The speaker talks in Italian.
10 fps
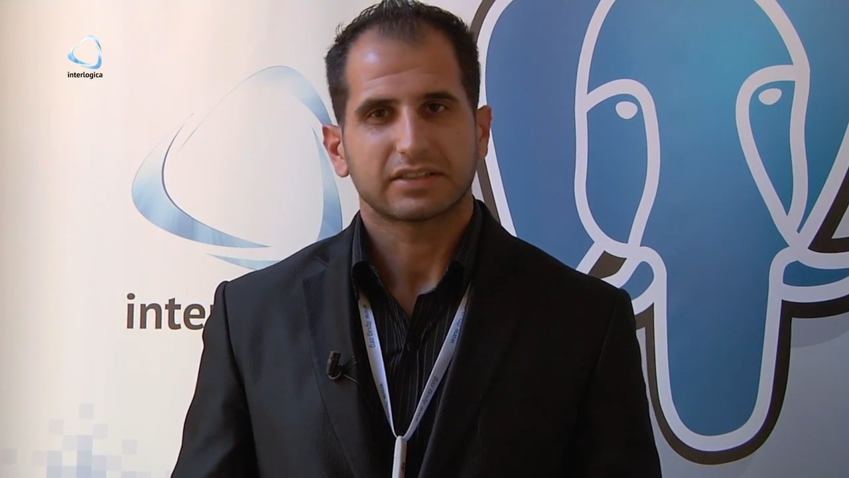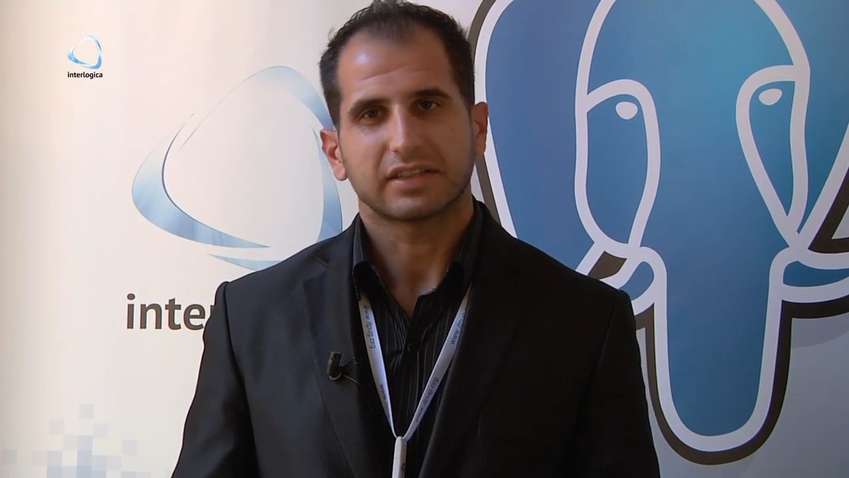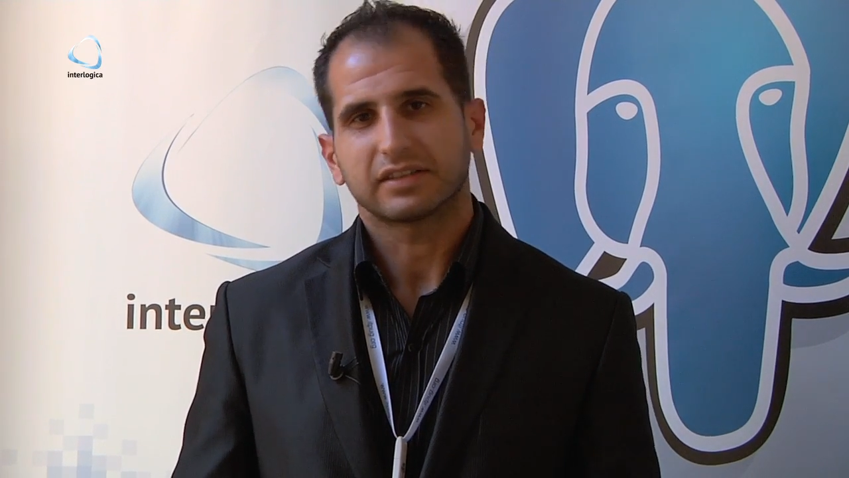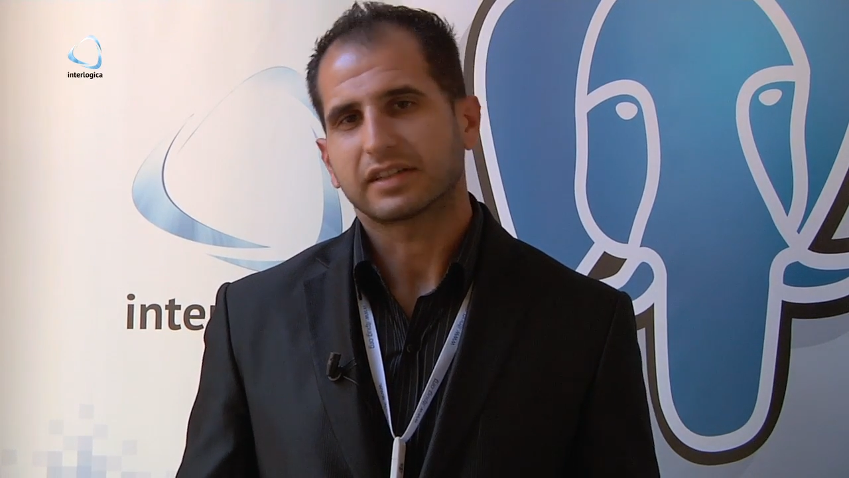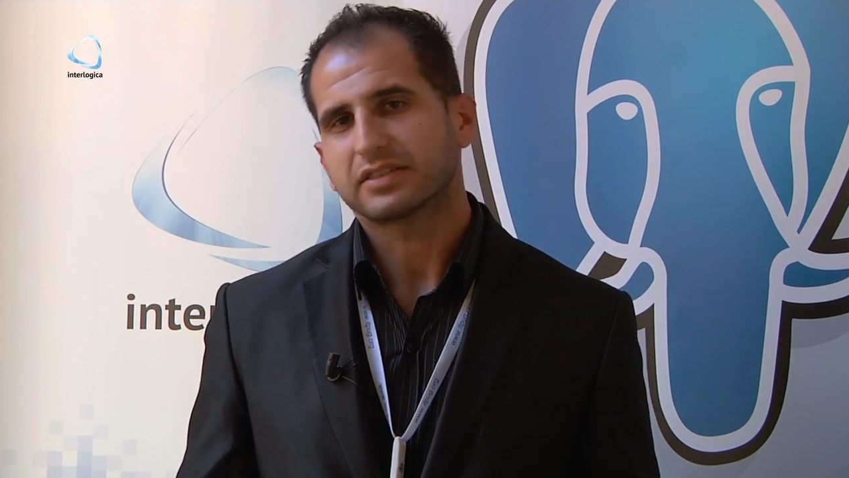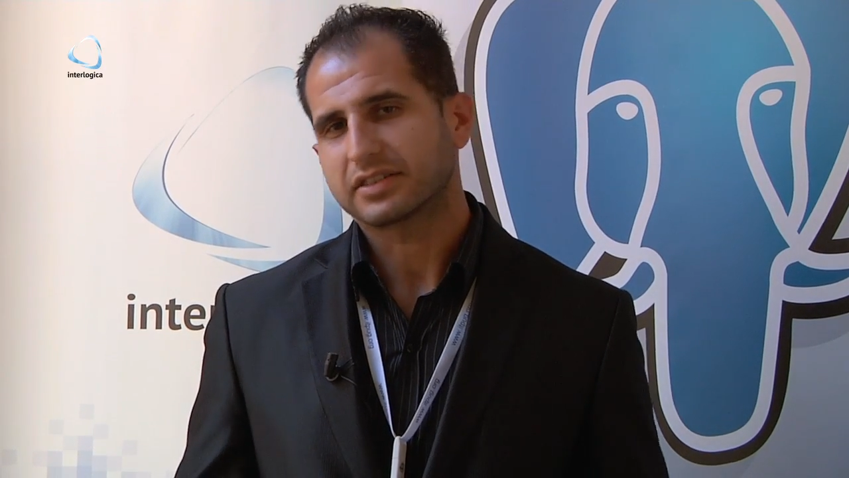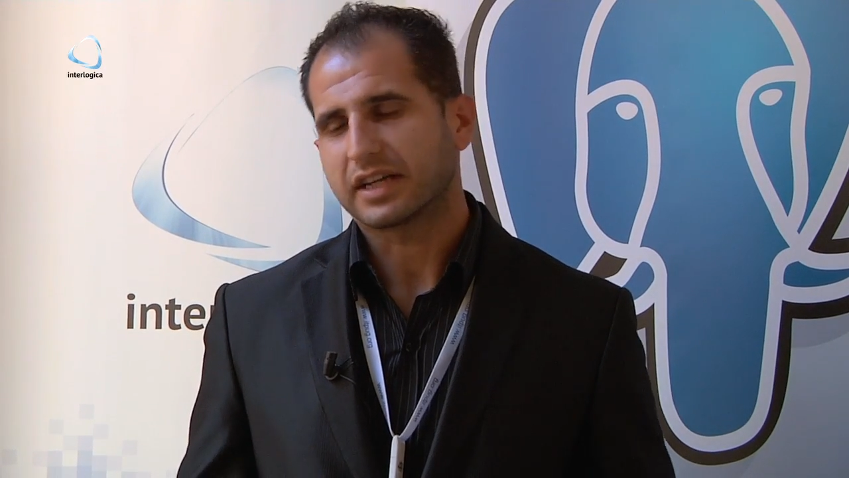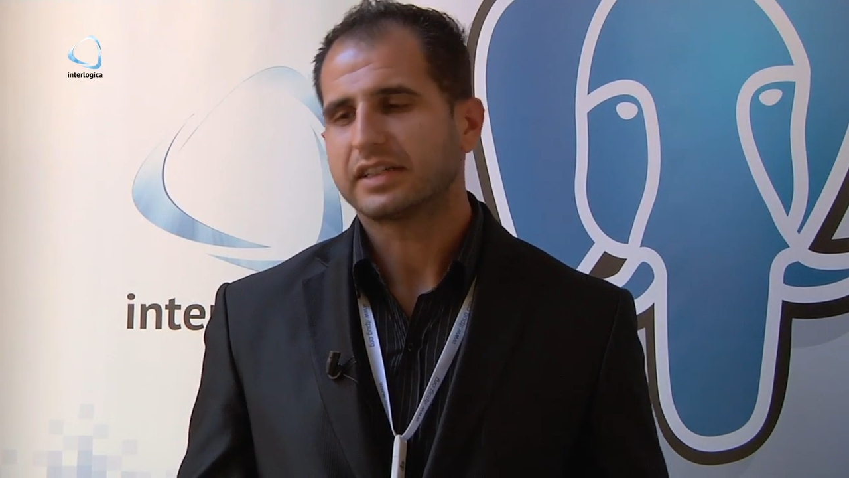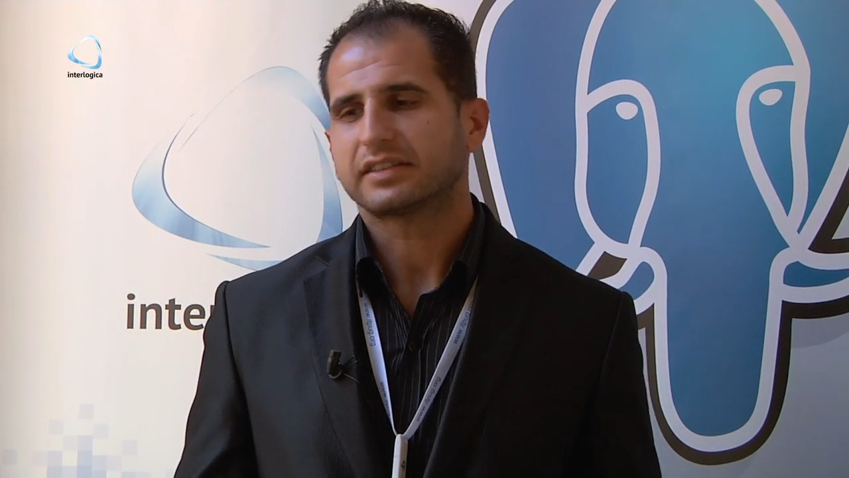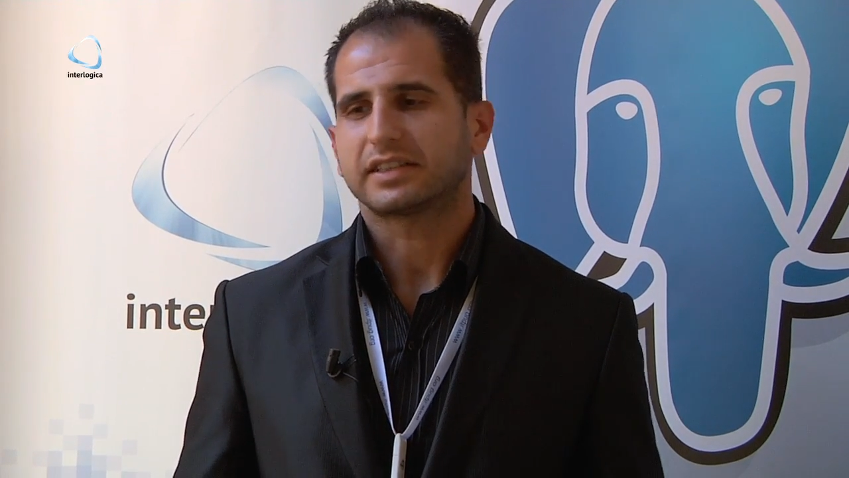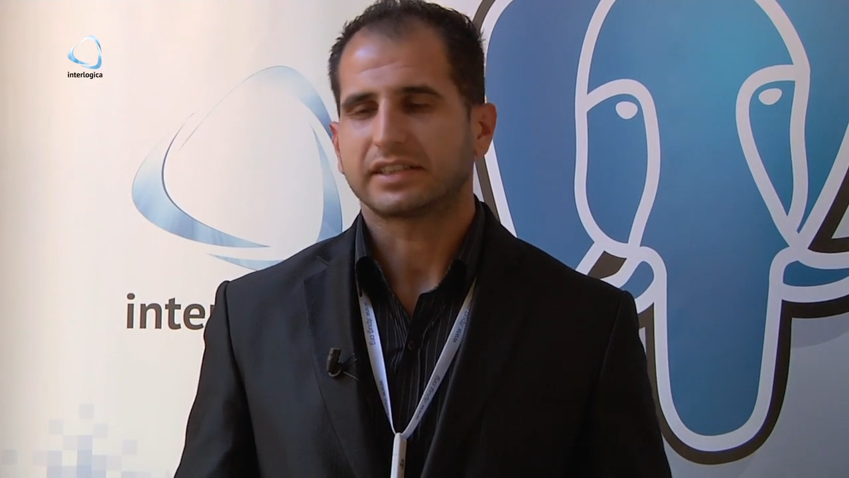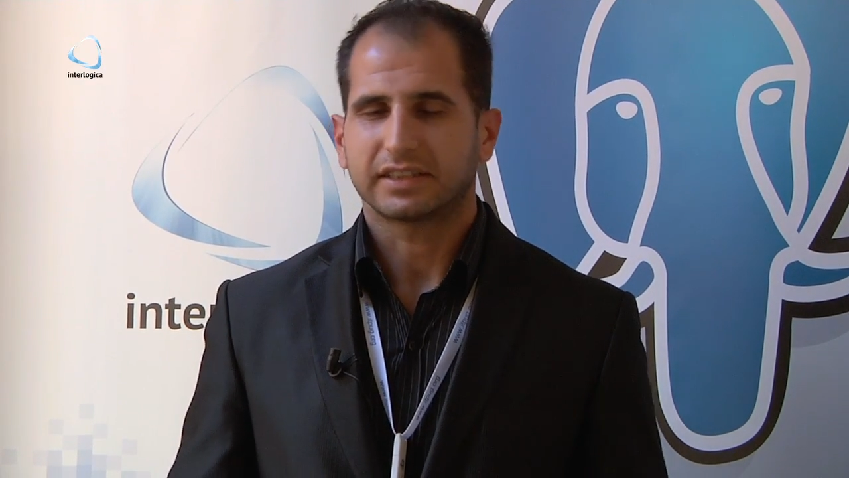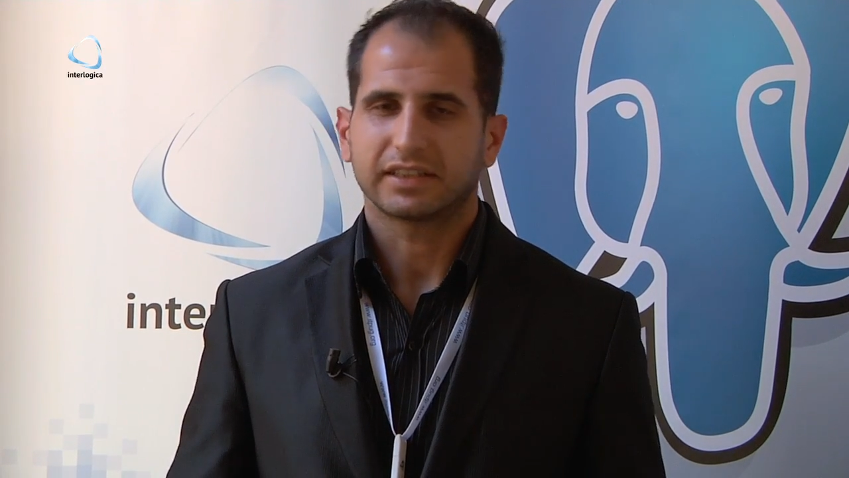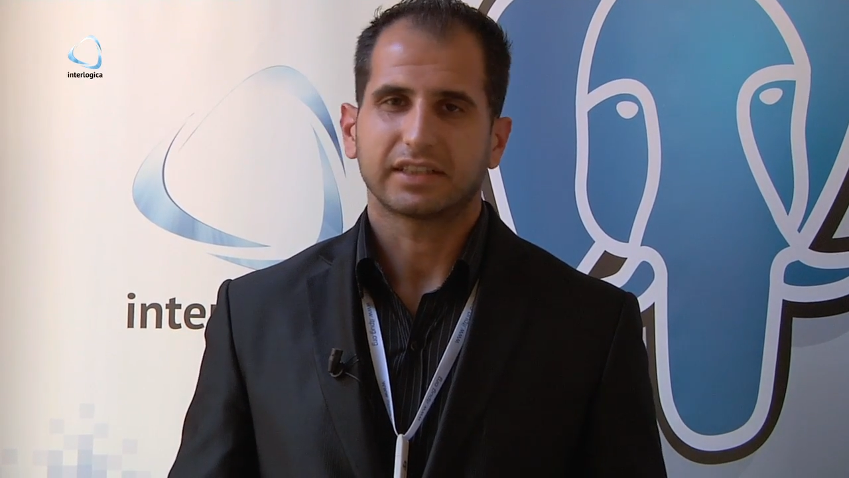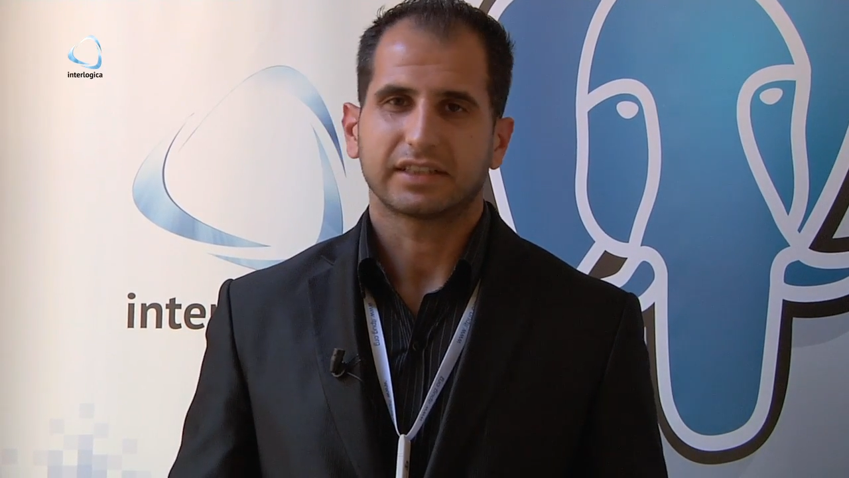sia
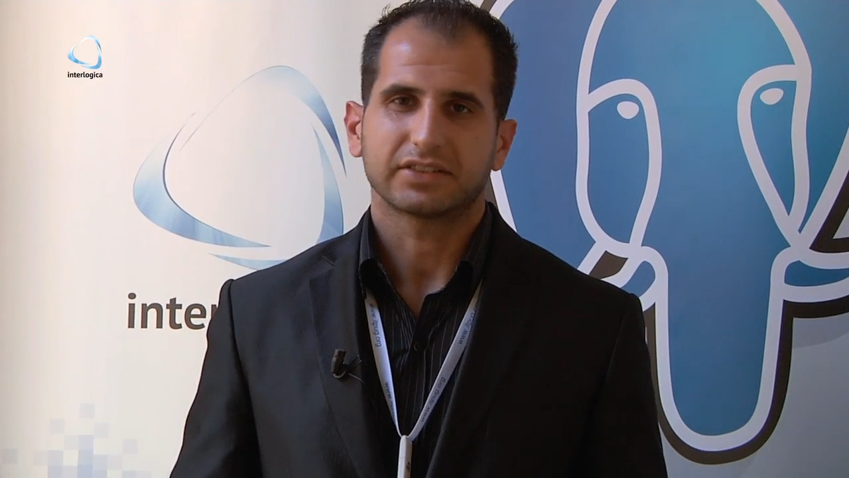interessata,